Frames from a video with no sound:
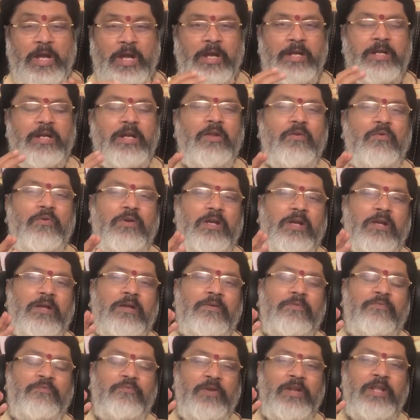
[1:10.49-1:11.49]
అక్కడ ఒక
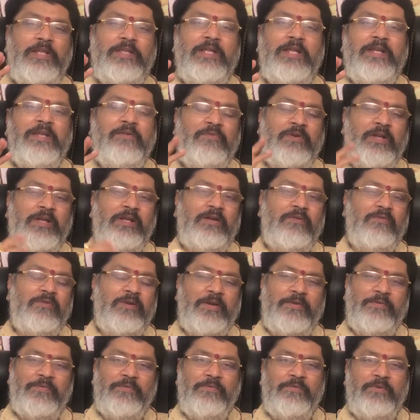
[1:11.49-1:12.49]
ఫలితాన్ని ఇవ్వడానికి
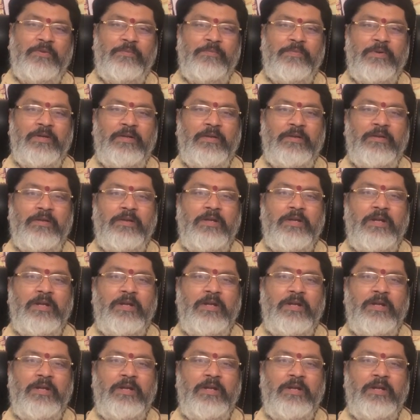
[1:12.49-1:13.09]
అవకాశం ఉంటుందన్నమాట